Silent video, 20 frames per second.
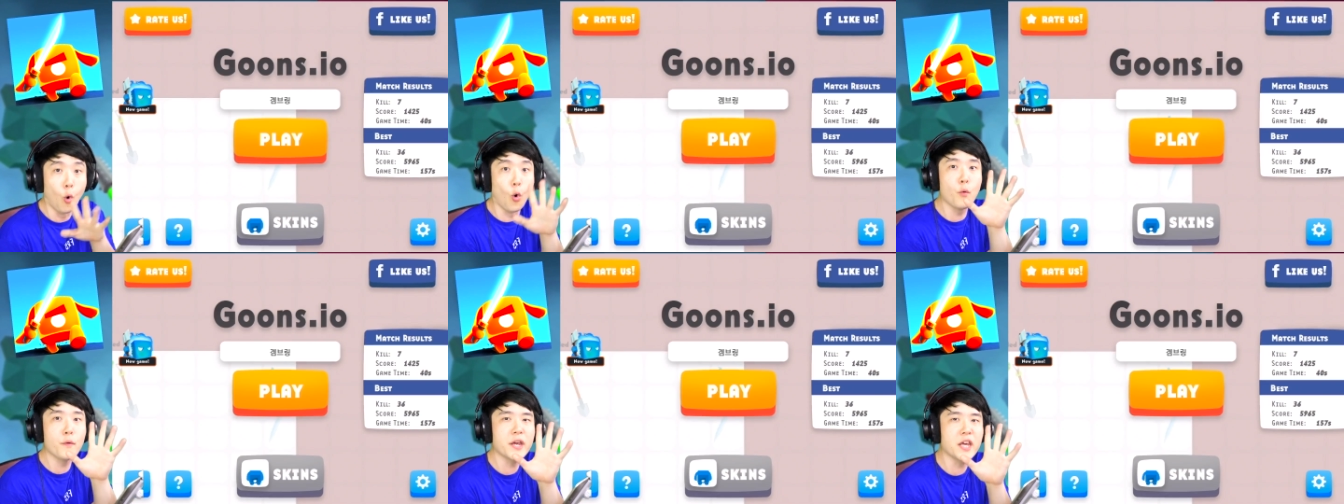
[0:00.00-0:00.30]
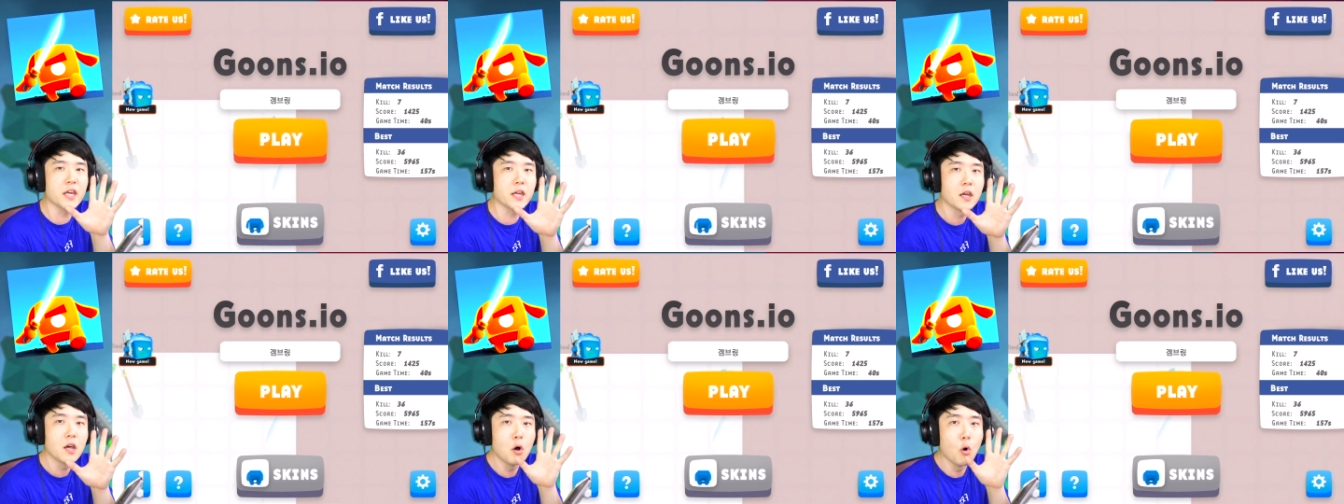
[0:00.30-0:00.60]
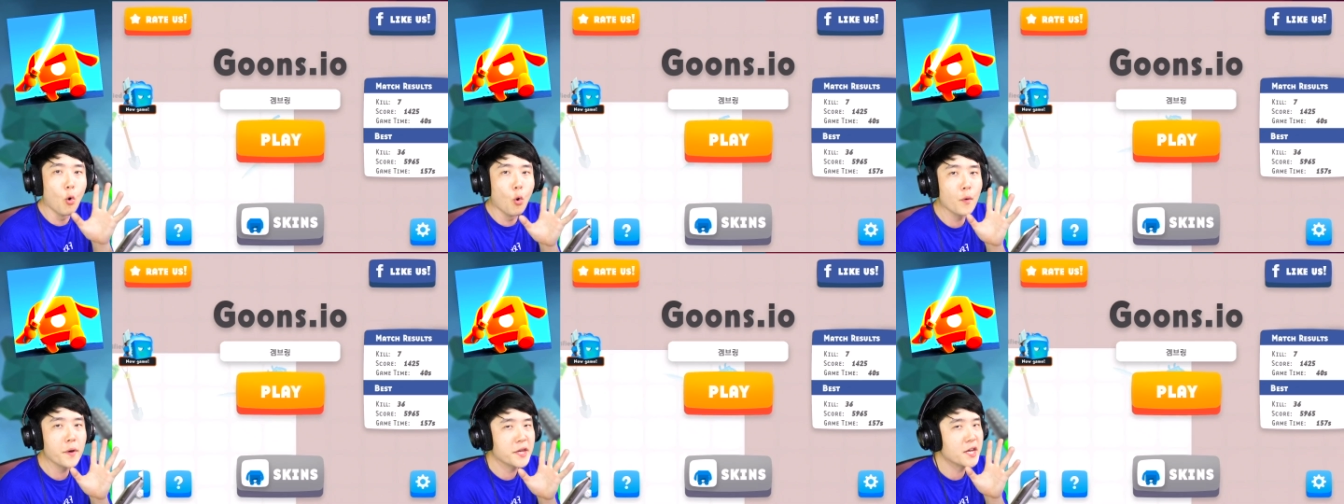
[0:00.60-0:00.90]

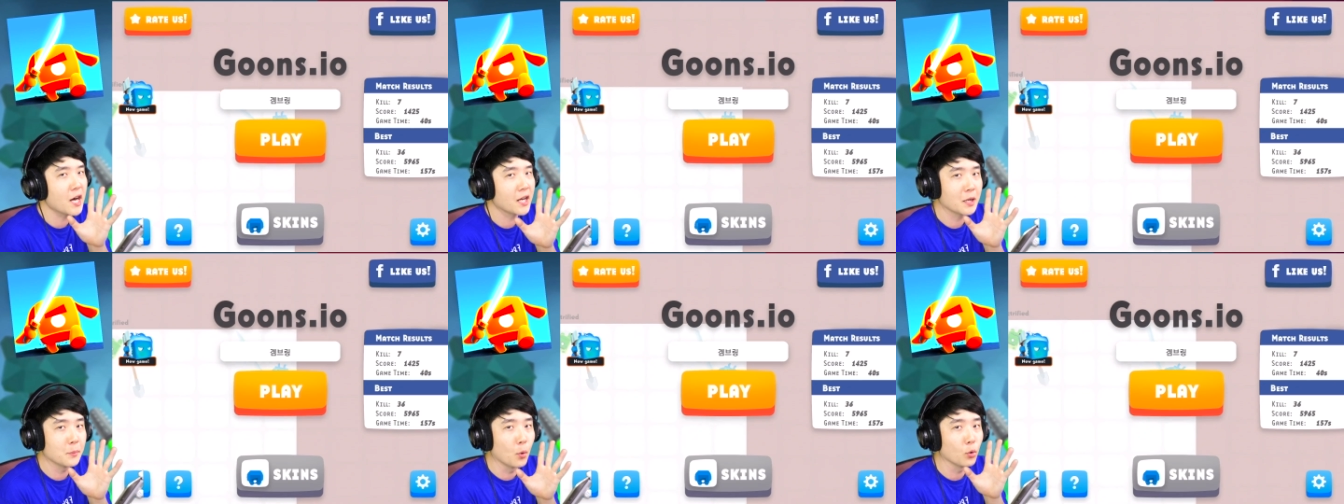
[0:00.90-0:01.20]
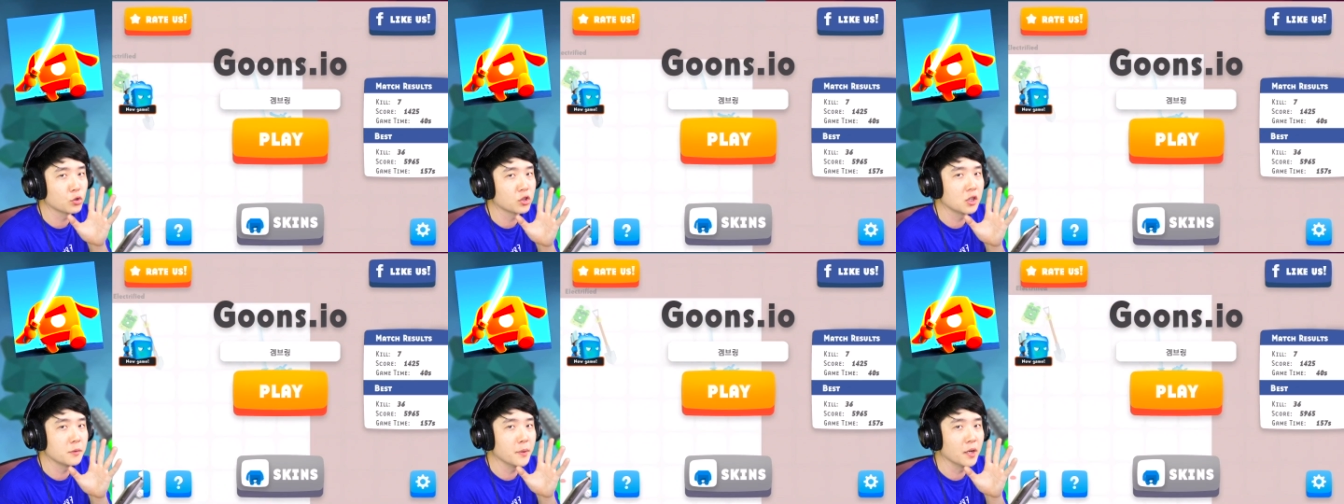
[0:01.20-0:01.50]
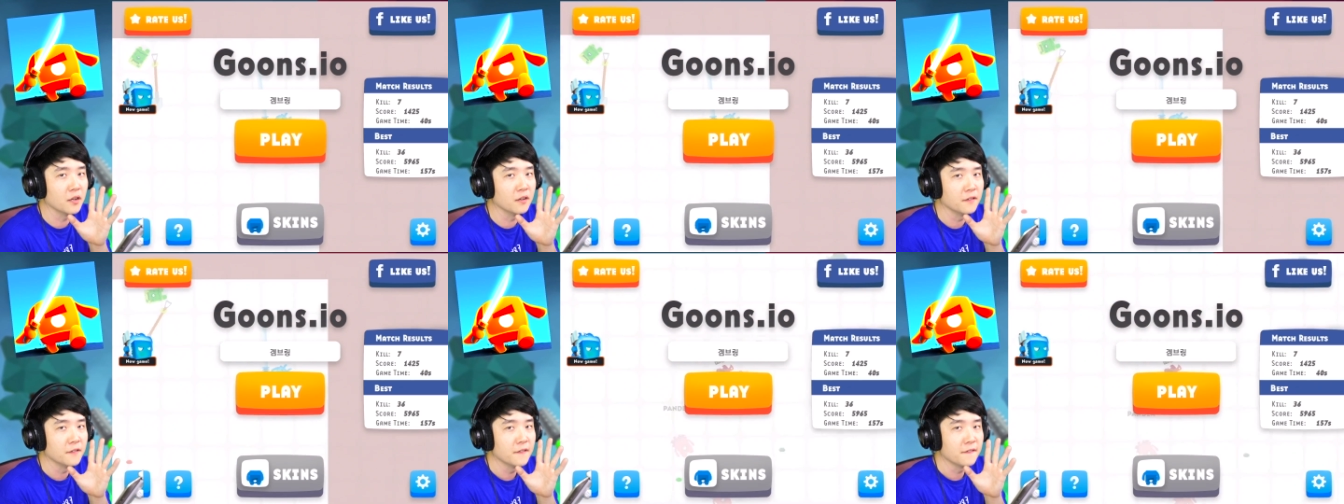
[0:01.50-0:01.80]
5위 안에 못
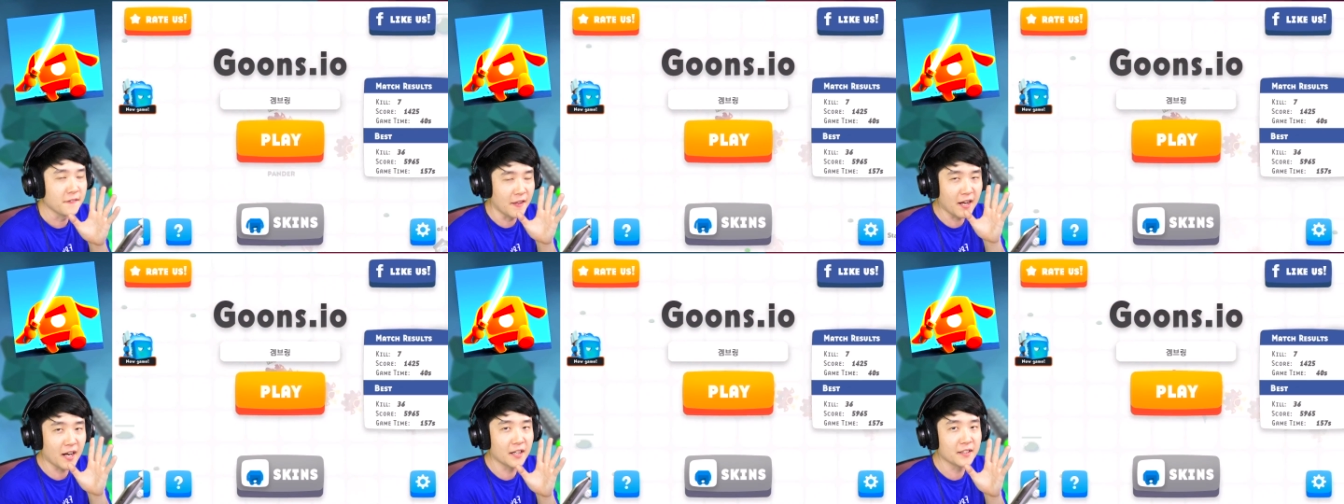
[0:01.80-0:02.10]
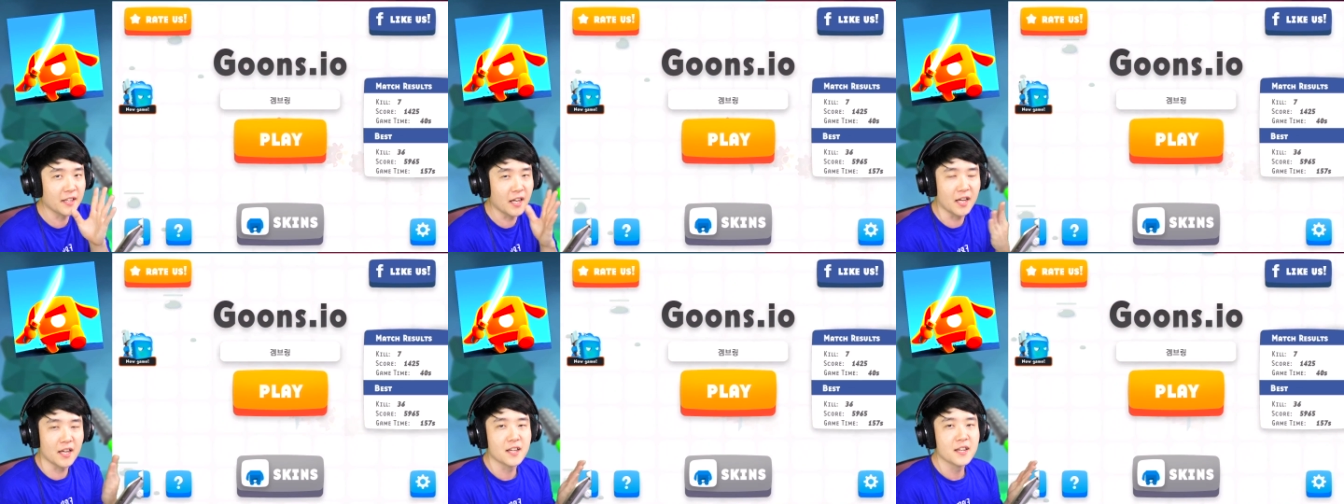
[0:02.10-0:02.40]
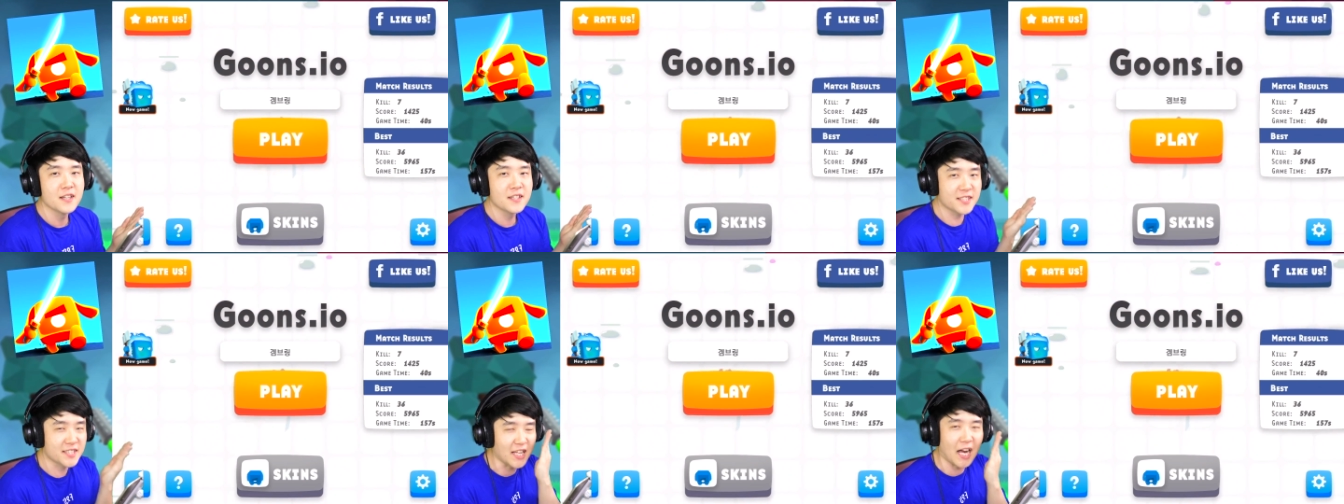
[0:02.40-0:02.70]
들면 내가 내
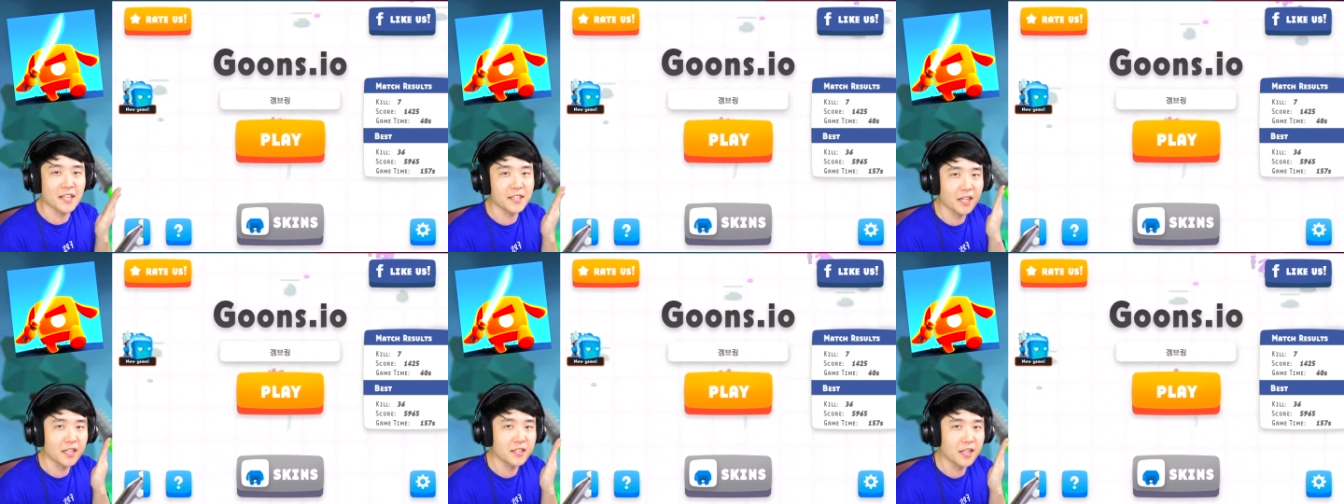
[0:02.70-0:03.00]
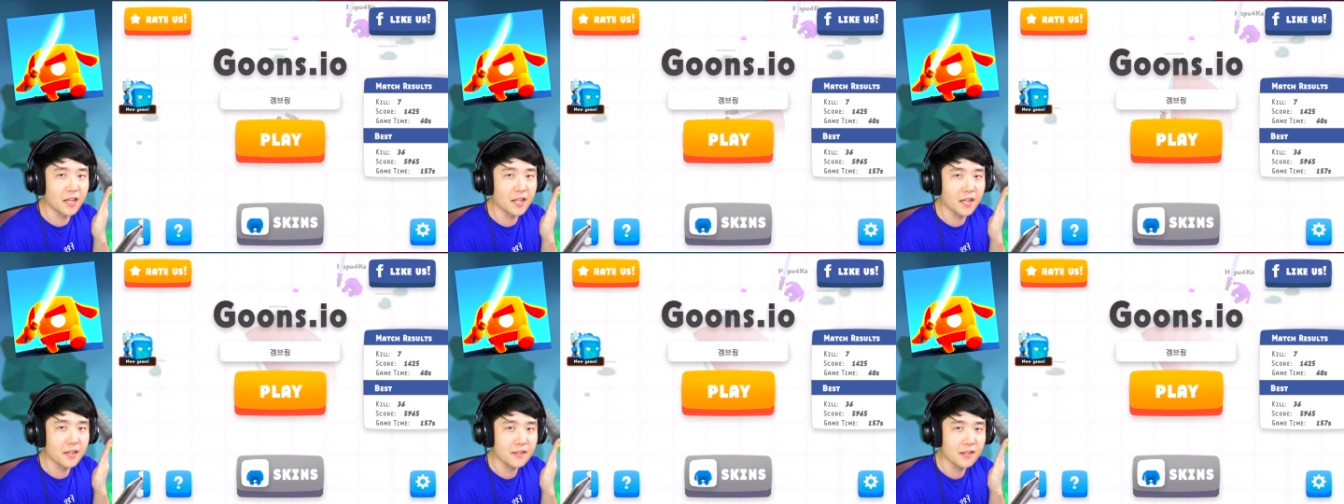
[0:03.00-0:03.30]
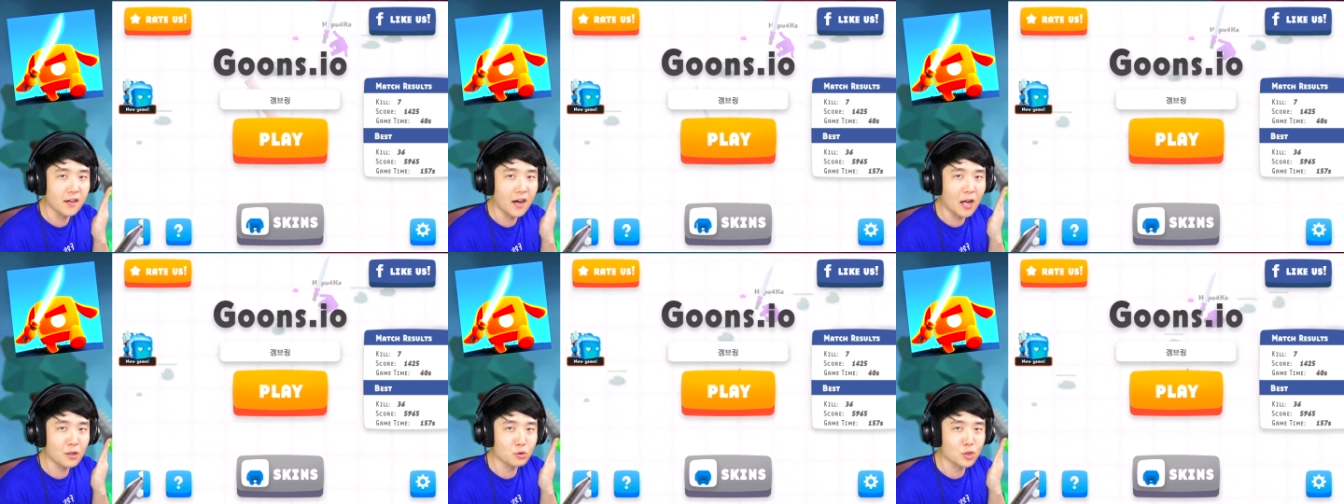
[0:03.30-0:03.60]
싸대기
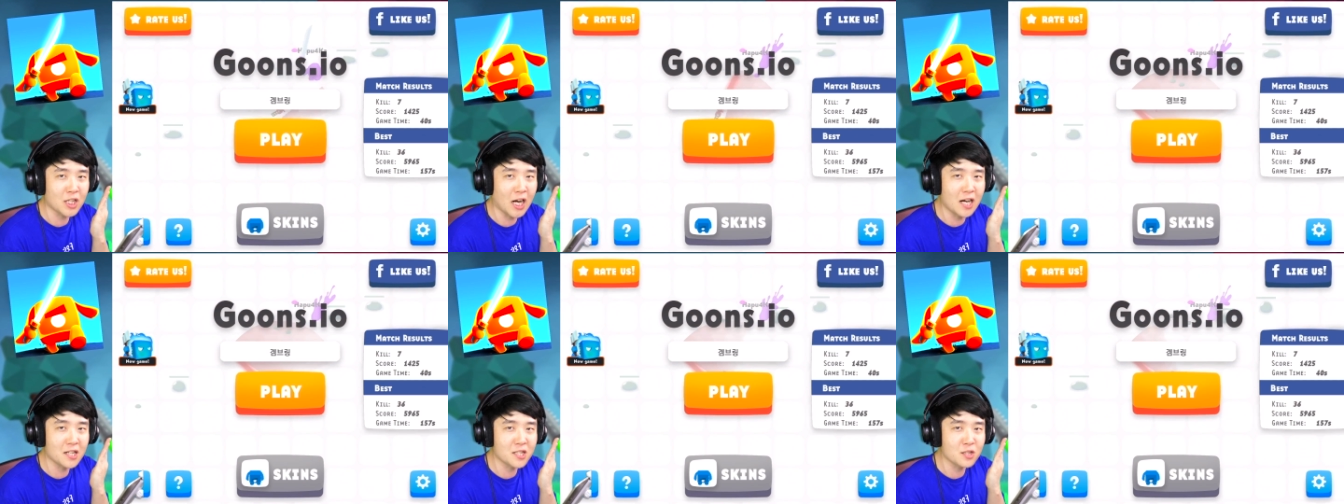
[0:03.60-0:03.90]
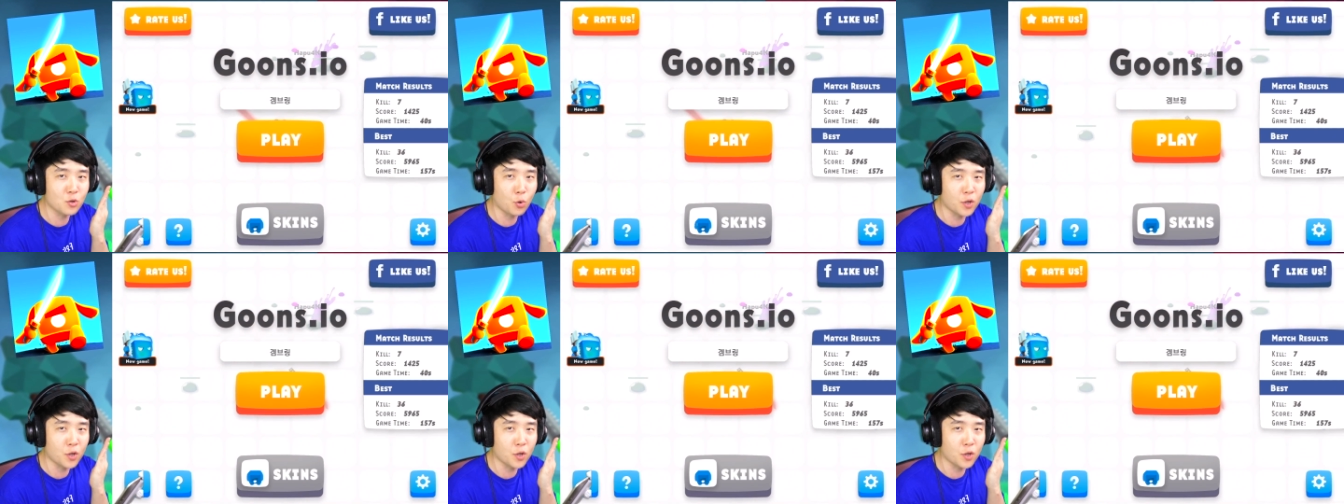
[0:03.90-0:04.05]
때리겠어. 아주 찰진